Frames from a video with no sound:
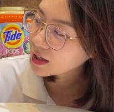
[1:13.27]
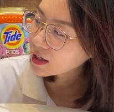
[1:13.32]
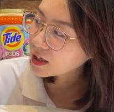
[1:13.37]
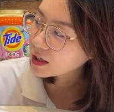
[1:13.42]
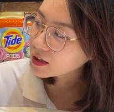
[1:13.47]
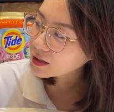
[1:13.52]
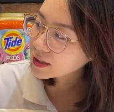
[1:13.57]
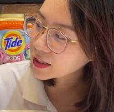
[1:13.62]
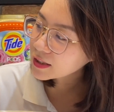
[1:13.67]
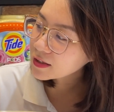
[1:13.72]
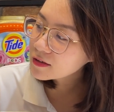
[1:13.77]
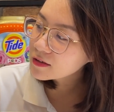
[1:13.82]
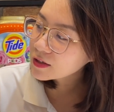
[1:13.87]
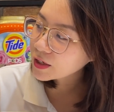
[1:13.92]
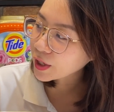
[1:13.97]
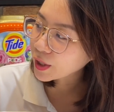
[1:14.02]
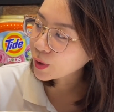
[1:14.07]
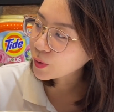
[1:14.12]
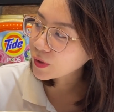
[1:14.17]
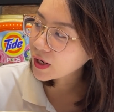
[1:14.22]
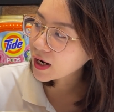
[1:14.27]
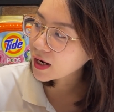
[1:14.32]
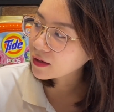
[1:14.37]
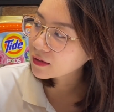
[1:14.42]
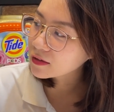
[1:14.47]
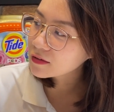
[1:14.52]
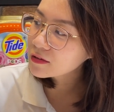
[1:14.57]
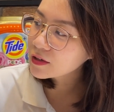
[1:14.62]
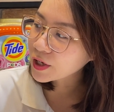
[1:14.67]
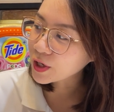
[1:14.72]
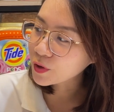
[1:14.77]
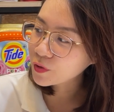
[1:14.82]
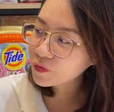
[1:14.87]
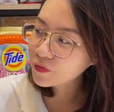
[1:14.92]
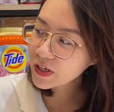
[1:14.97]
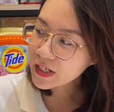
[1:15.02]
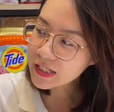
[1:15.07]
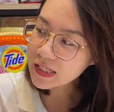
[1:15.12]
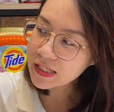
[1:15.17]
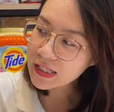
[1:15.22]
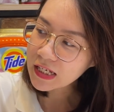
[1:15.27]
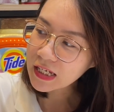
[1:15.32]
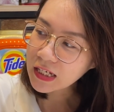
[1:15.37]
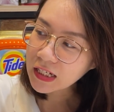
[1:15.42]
à, cái thương hiệu đều là thương hiệu Vix